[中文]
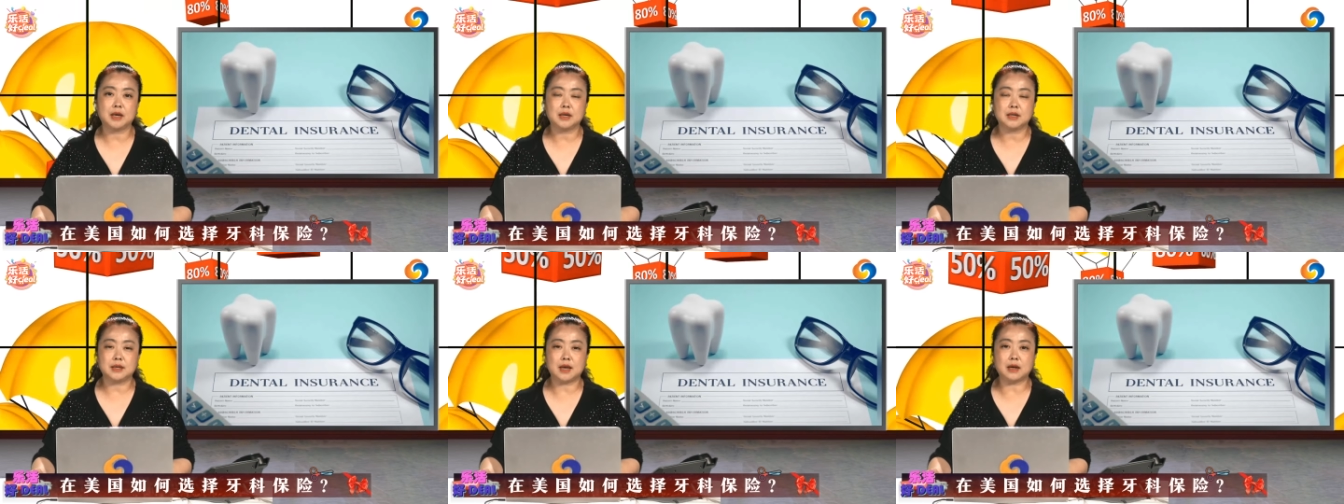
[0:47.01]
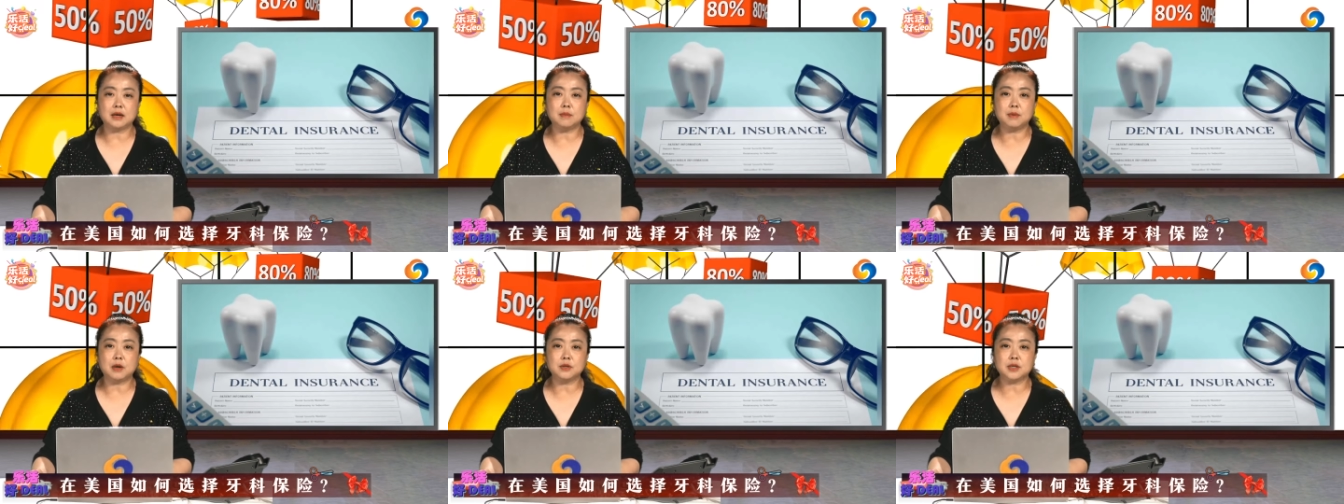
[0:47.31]
牙
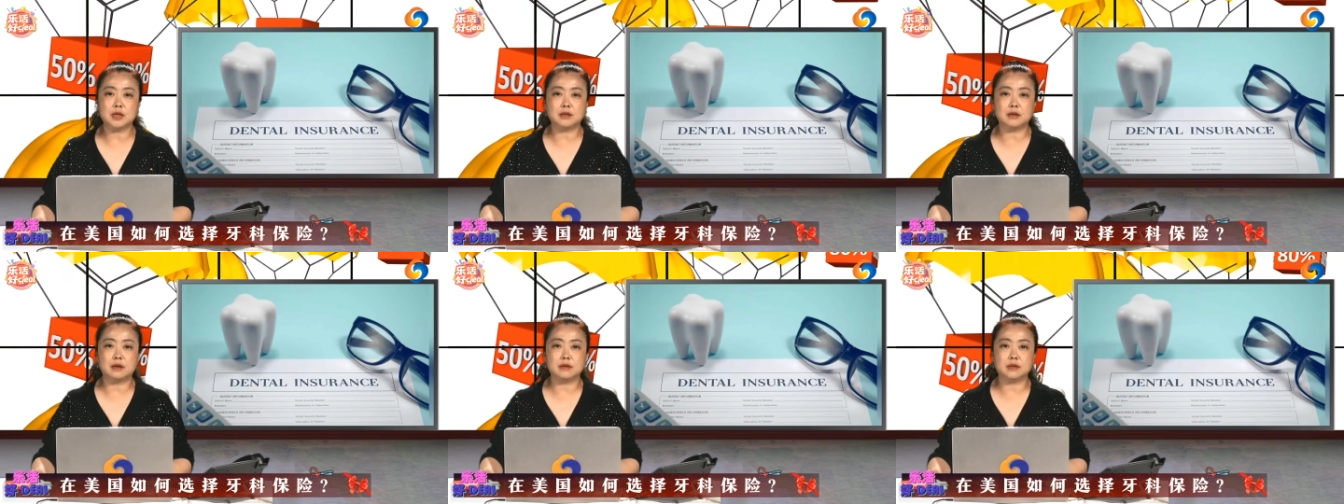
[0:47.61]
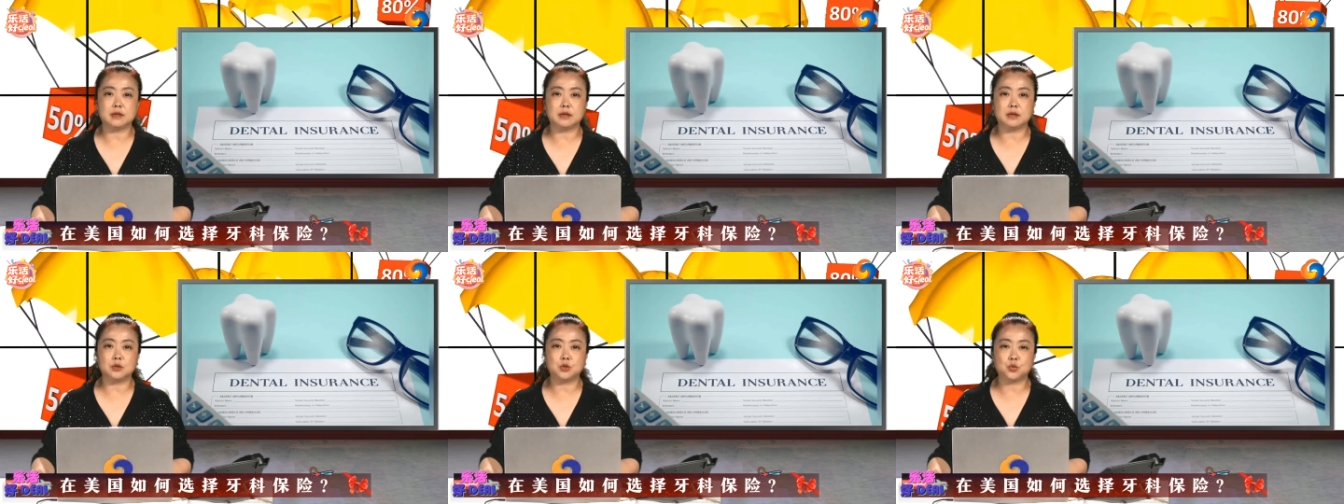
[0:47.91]
科保险呢
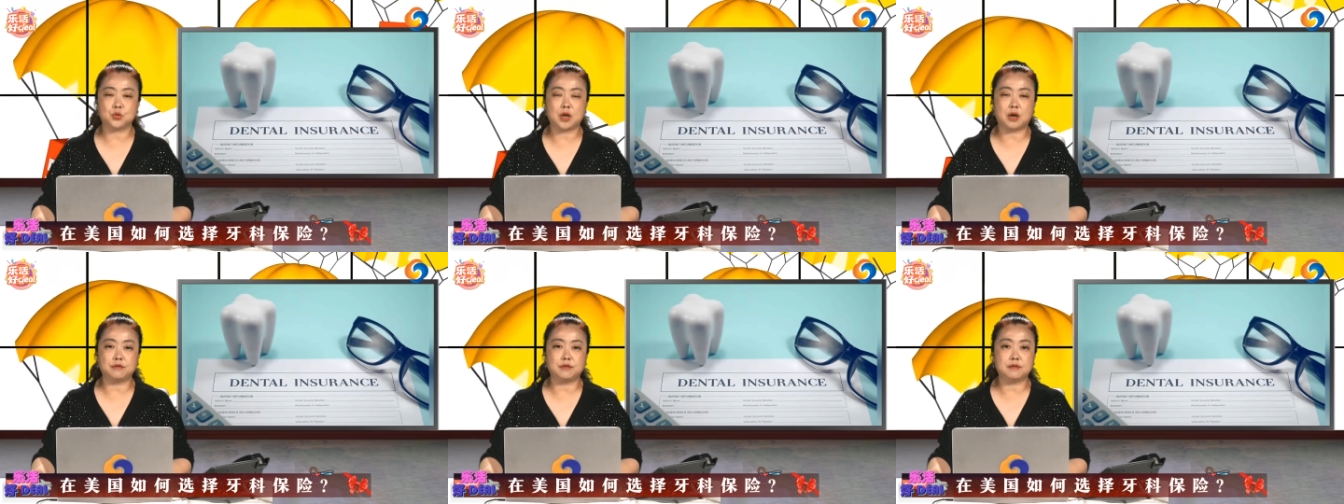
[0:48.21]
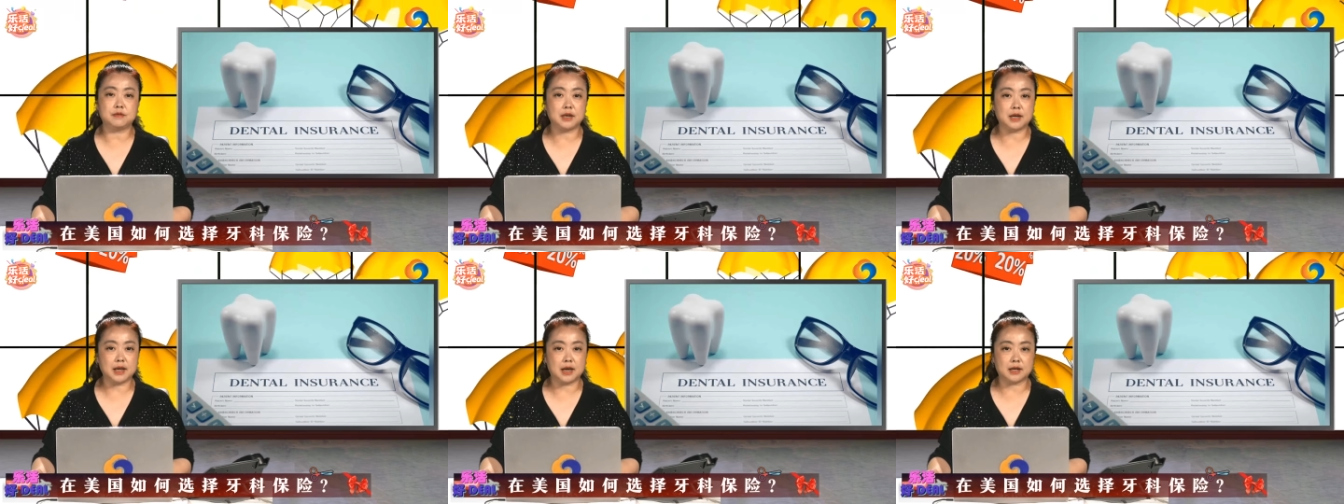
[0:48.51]
也主要分
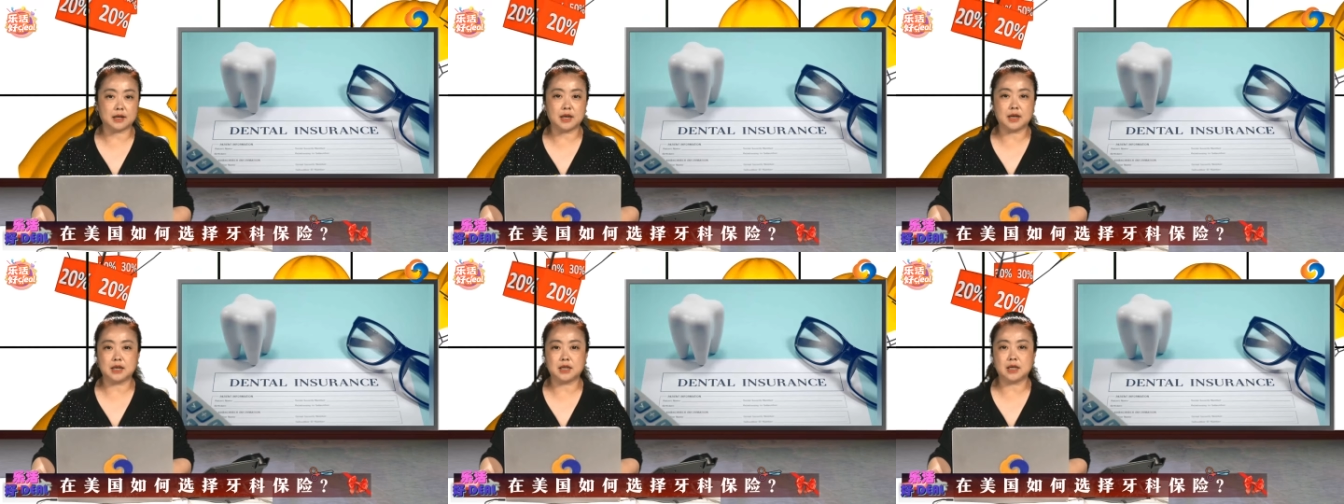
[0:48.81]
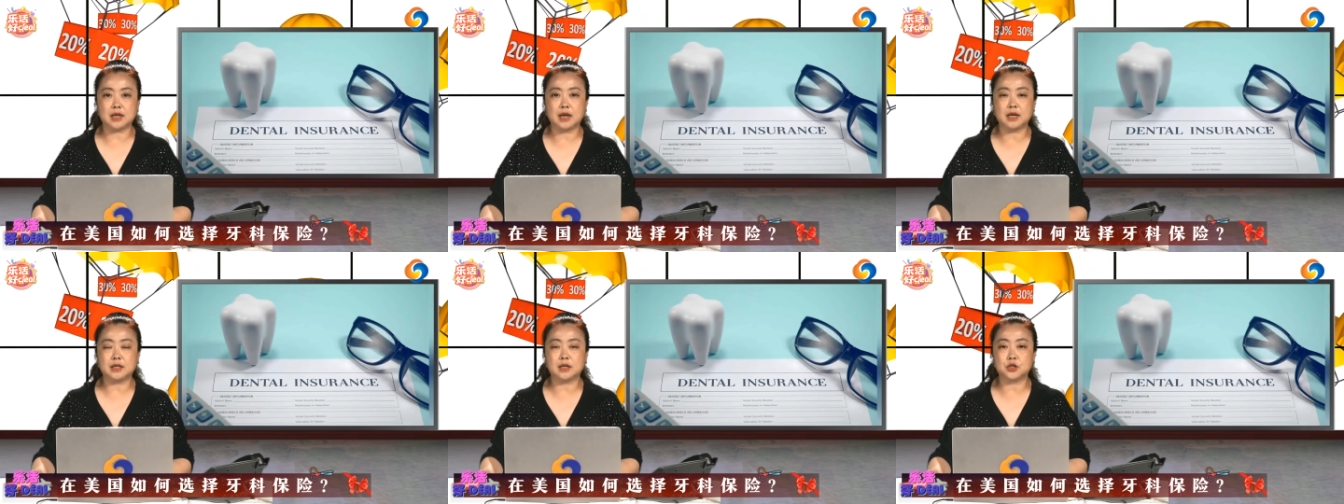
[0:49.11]
为两类，一
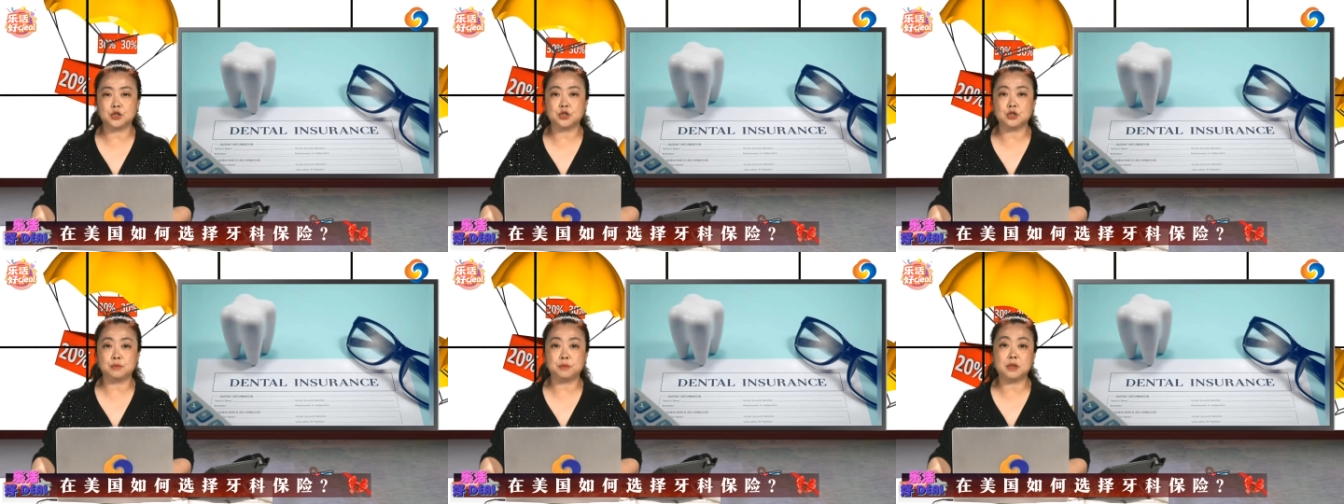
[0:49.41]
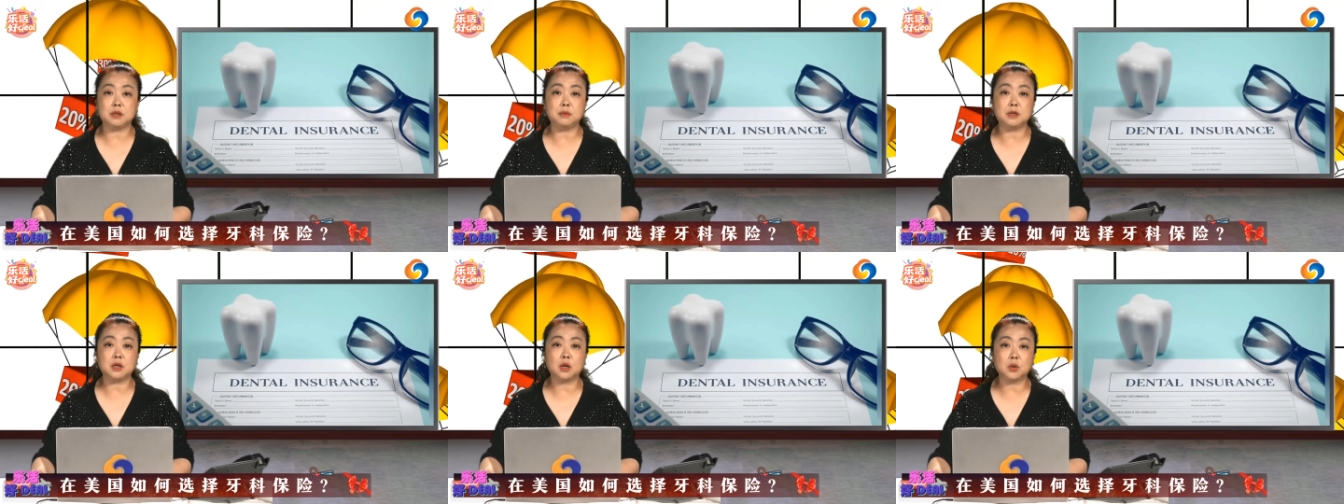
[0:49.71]
类呢是
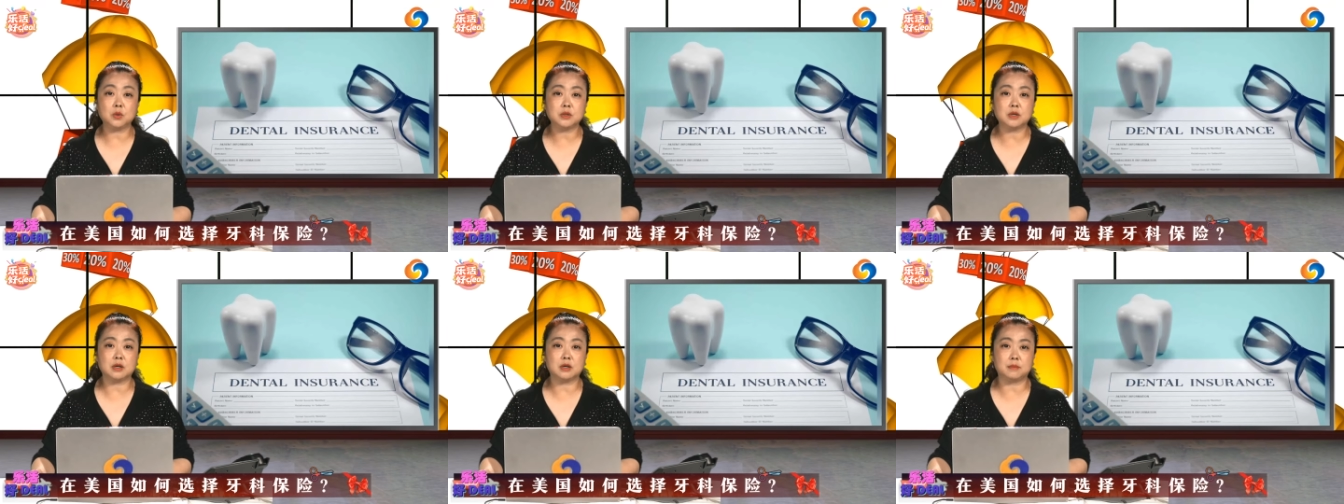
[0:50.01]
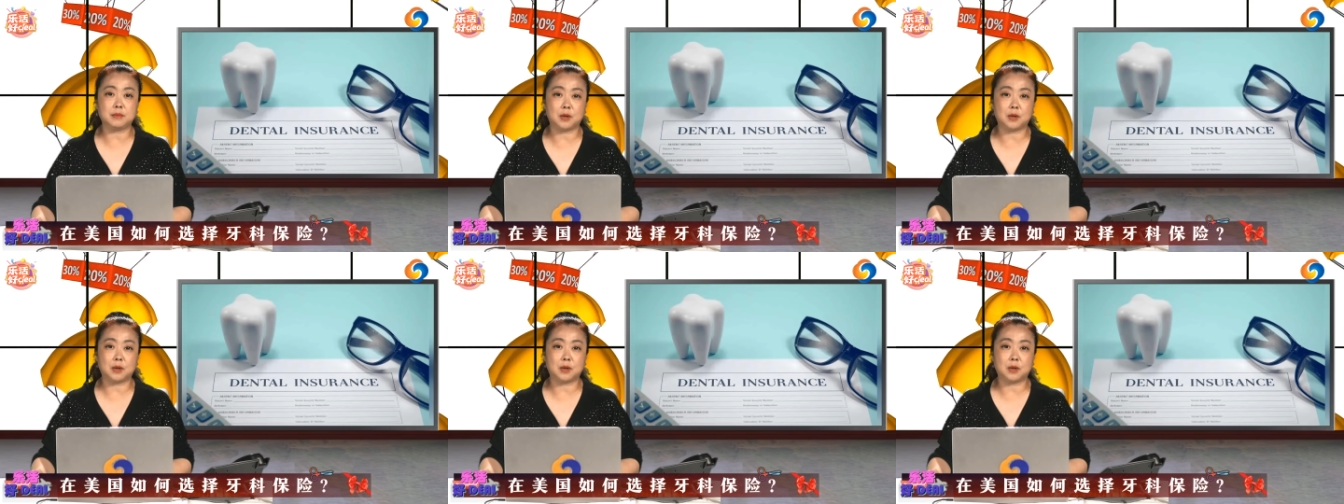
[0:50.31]
PPO 的保